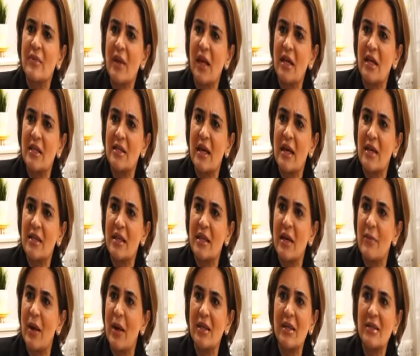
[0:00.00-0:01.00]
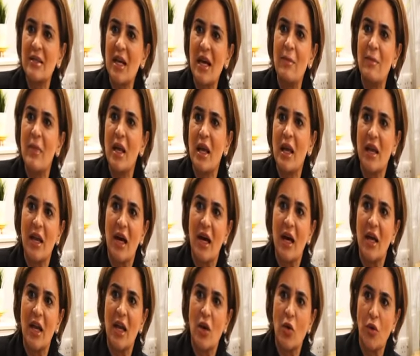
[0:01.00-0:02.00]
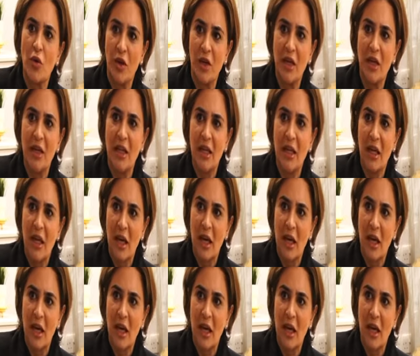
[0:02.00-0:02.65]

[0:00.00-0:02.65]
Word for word: الحساسه ما تتحمل ان انا يكون عندي